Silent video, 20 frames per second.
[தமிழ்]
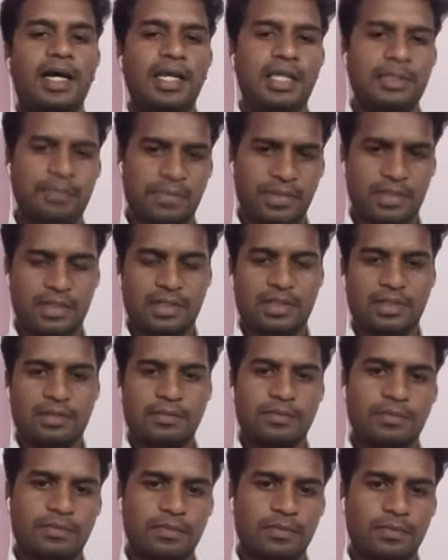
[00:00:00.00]
இப்போ
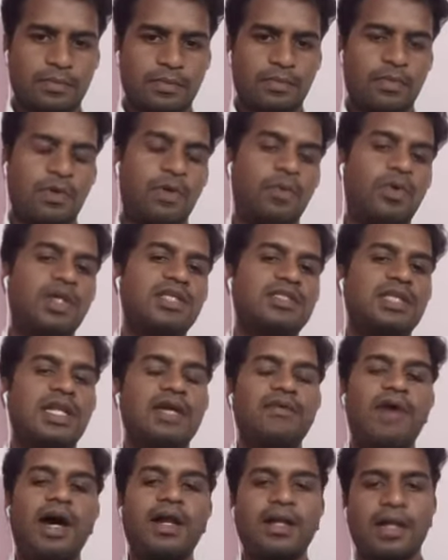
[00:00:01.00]
ஒரு சில
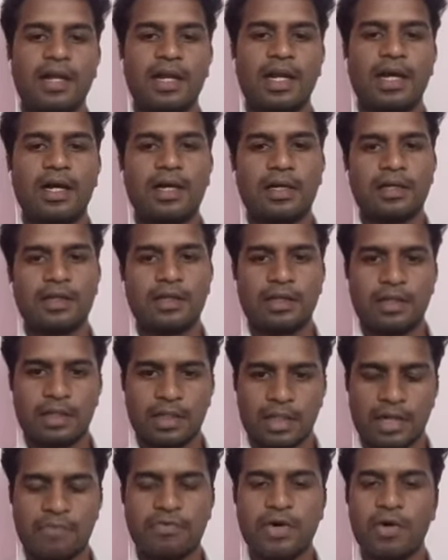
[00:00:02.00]
வாரங்களாக
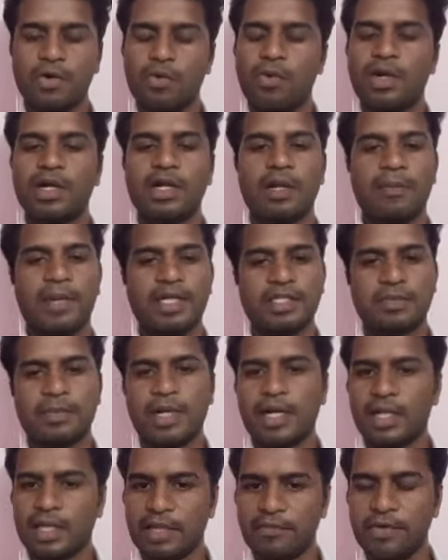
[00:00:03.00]
ரஃபாக ஒரு ஒன்றரை
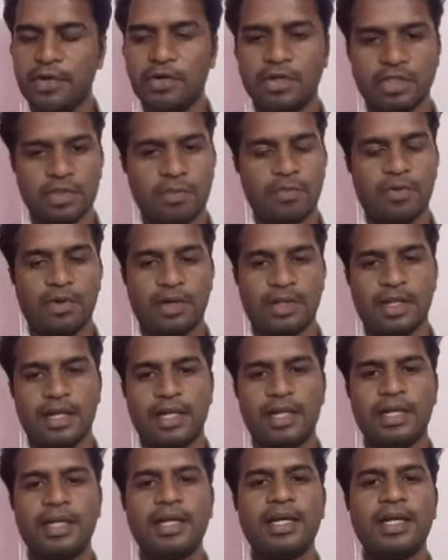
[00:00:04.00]
மாதமாக நான் அந்த வீடியோஸை போடுறதில்ல